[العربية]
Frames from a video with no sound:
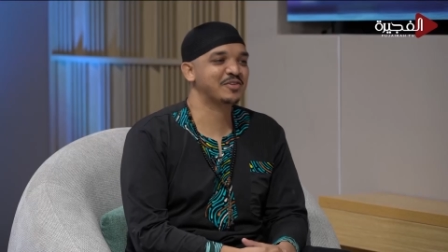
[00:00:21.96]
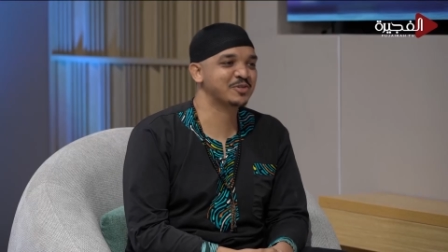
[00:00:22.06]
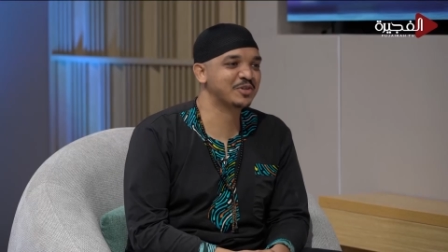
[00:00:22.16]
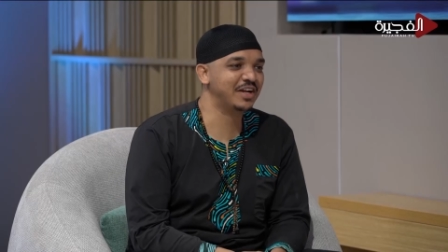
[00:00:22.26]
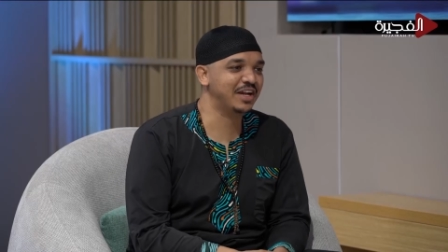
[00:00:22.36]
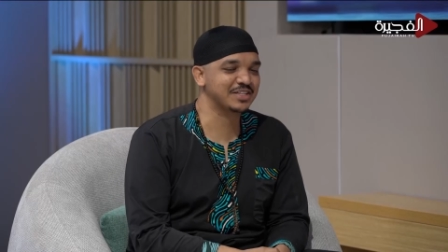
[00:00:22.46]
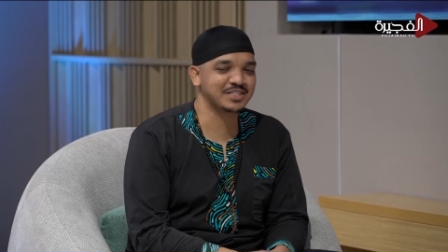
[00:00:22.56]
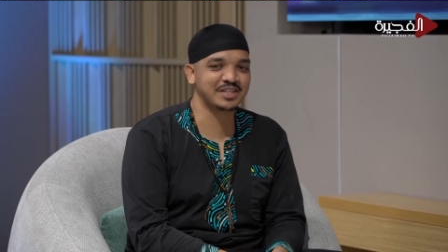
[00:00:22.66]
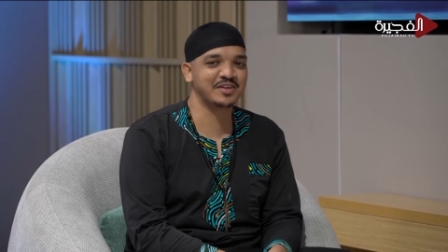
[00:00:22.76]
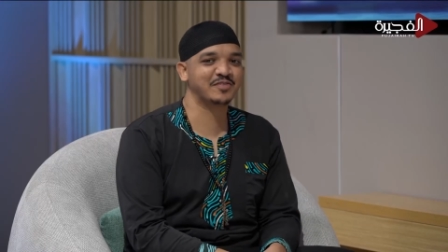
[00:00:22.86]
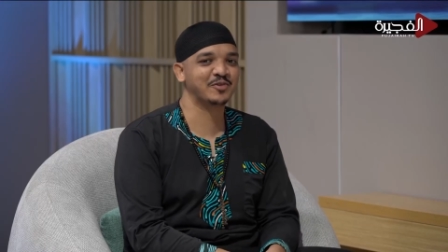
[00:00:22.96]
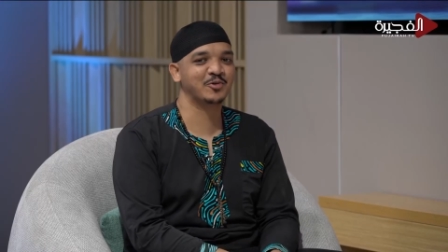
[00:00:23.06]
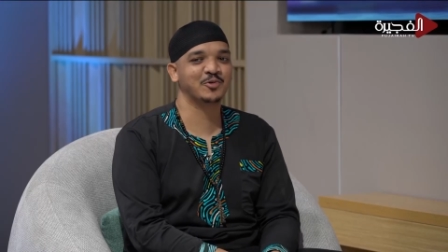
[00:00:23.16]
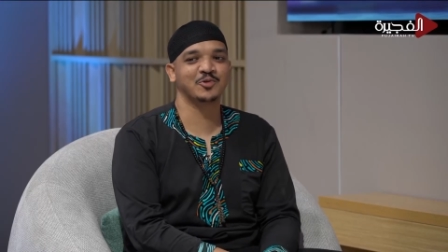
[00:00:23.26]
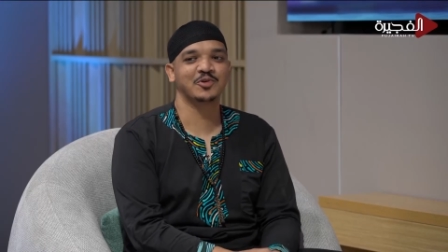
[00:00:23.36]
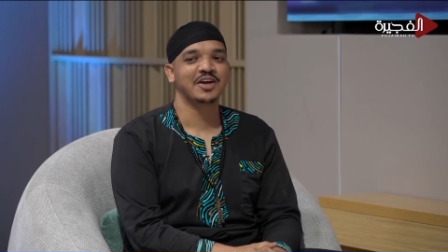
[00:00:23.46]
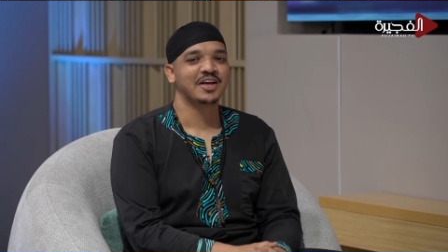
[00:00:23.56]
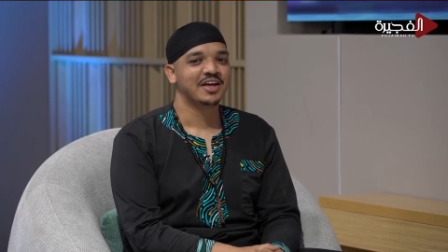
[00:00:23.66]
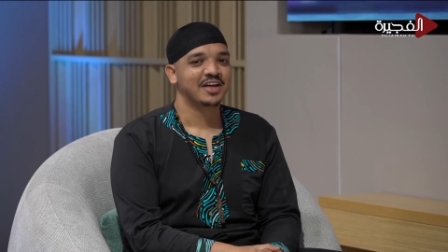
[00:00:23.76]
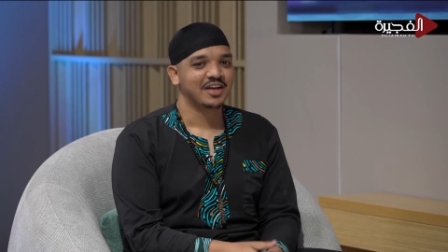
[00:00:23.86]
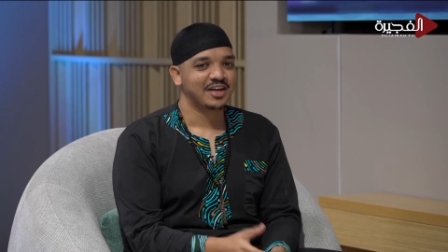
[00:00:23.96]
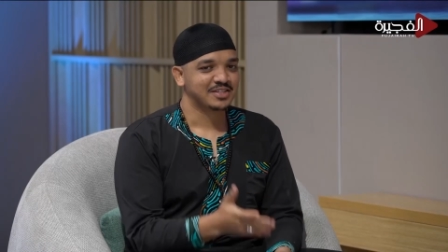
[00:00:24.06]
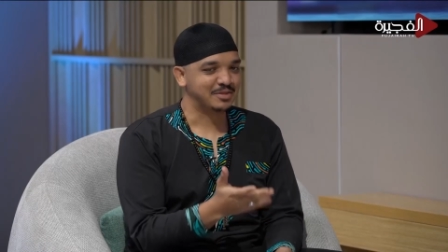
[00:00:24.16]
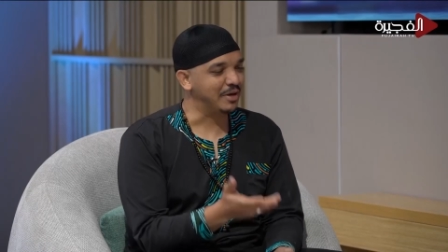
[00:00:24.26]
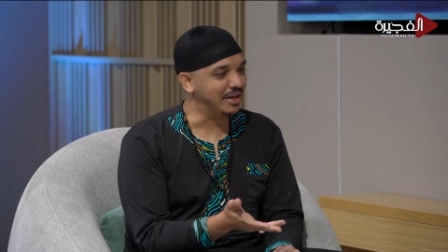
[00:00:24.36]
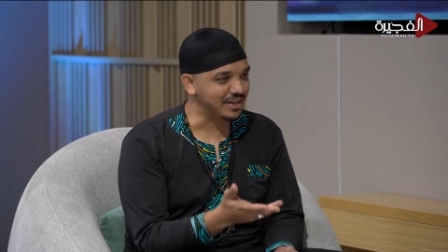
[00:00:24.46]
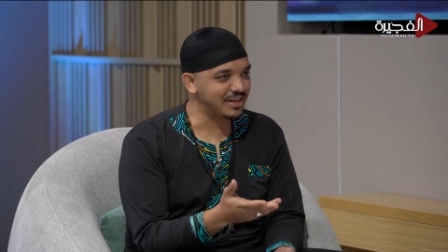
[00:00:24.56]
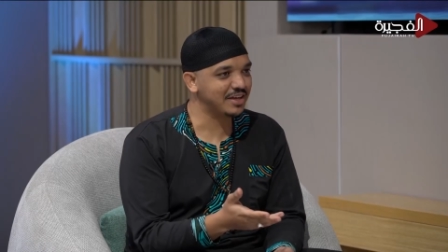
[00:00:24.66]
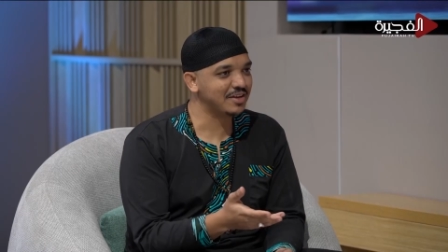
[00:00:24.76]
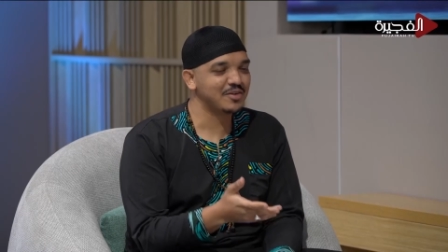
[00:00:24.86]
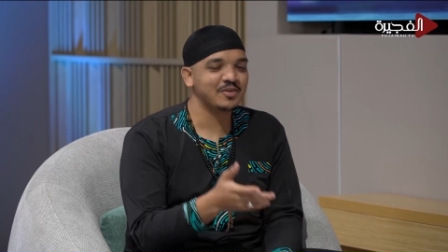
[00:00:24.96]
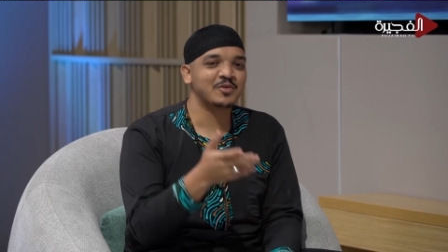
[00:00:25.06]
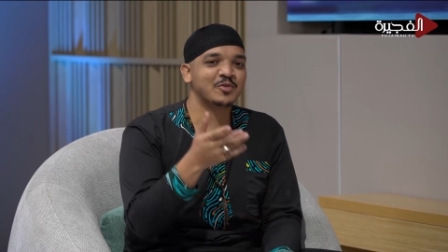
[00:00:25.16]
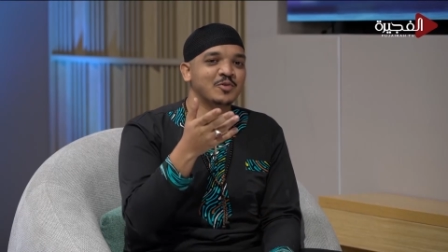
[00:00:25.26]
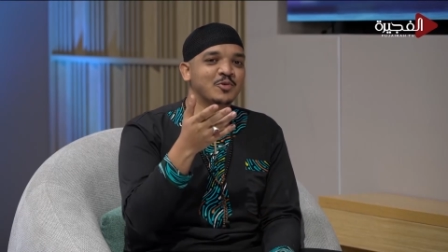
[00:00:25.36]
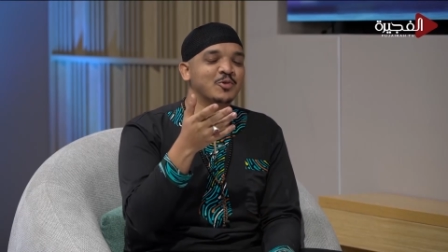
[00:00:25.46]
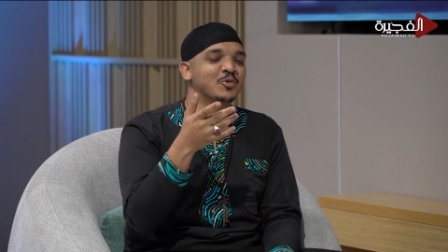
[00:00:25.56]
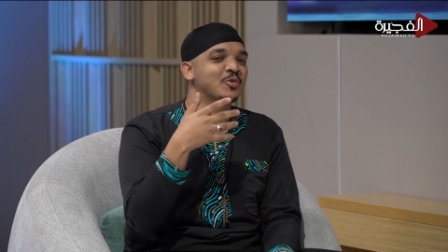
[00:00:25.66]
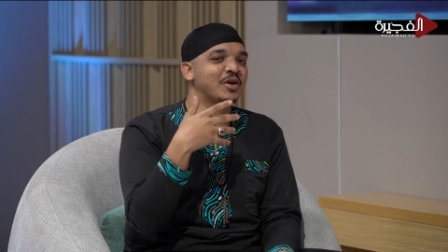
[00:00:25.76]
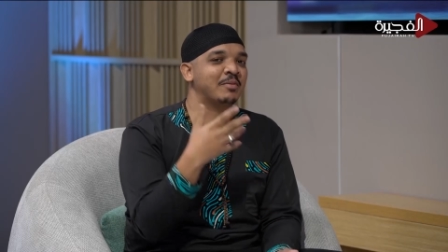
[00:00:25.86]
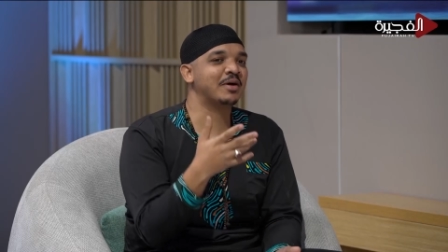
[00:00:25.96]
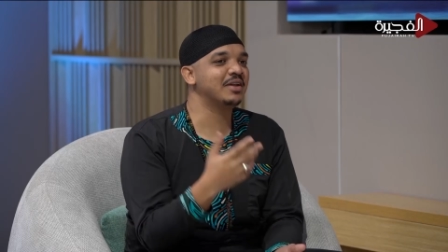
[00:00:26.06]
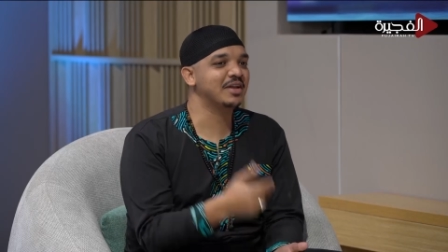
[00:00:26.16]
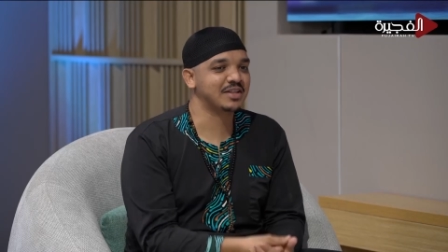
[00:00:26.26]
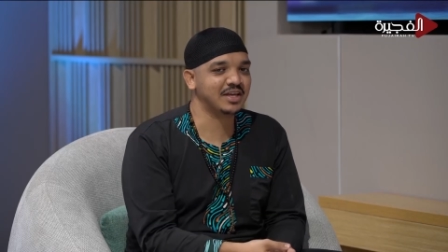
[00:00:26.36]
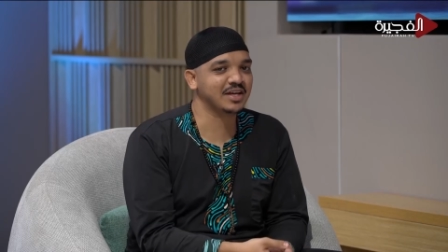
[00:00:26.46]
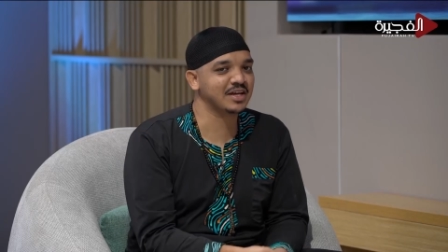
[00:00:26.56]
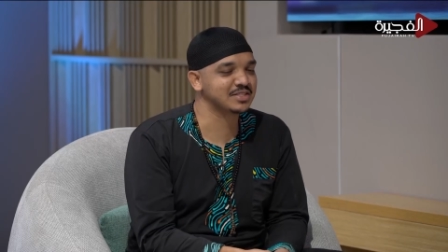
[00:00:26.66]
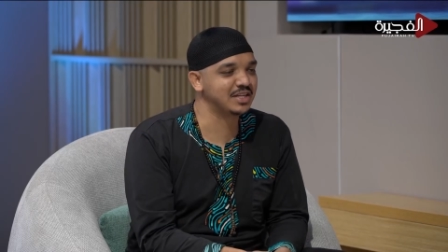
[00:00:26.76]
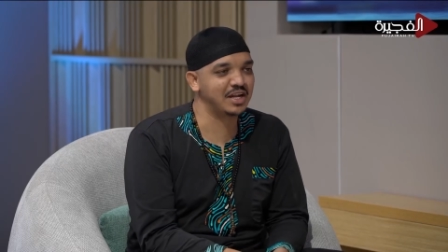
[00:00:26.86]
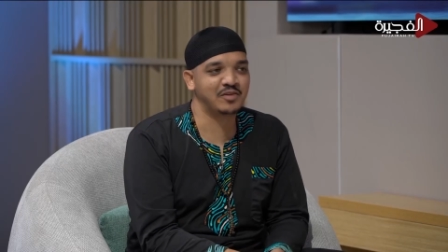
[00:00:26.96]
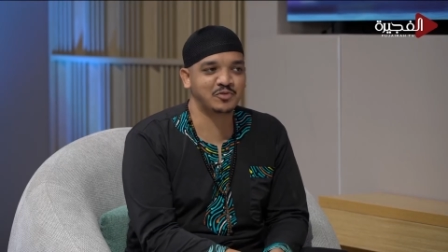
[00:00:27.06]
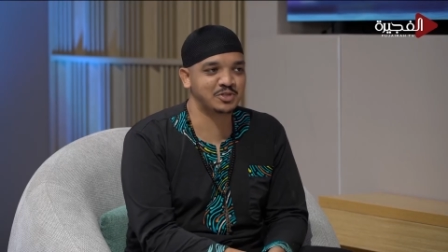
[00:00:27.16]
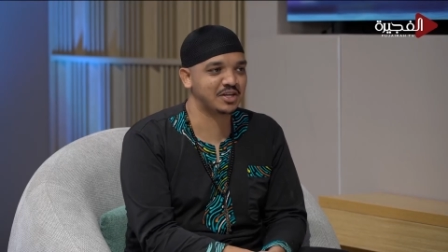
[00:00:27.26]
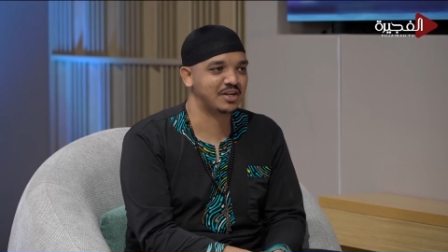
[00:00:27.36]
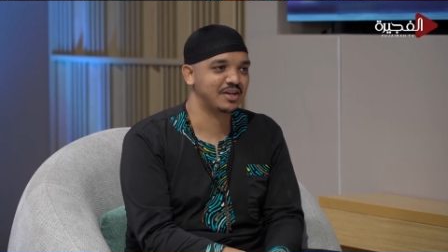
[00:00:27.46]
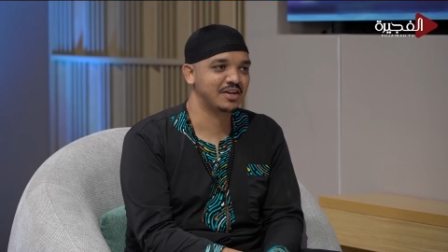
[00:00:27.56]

شكرا على الاستضافة وصباح الخير وكمان تحية خاصة لأهل الفجيرة